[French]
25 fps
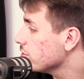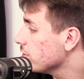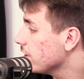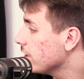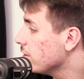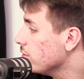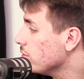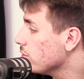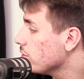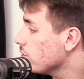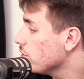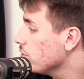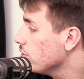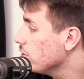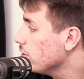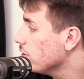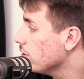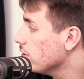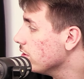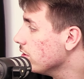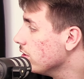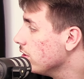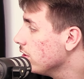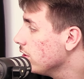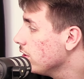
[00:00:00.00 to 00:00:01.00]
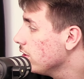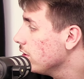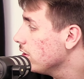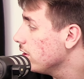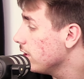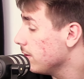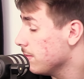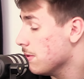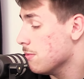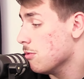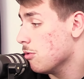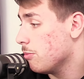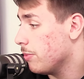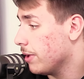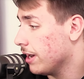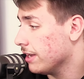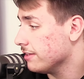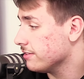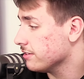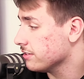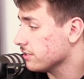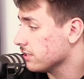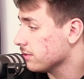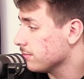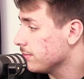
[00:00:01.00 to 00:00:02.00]
à l'Euro et même au Paris
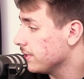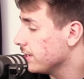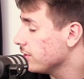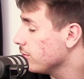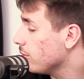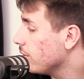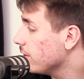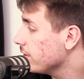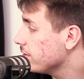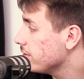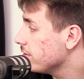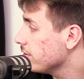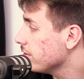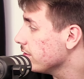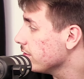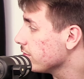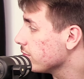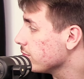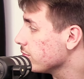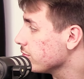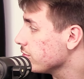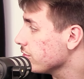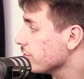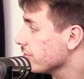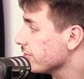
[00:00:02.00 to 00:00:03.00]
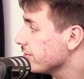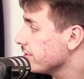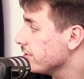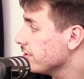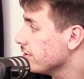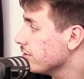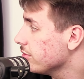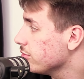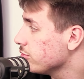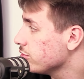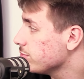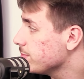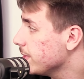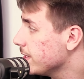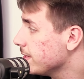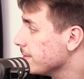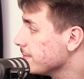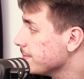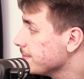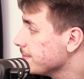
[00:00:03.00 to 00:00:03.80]
Saint-Germain à droite concurrencer Ousmane.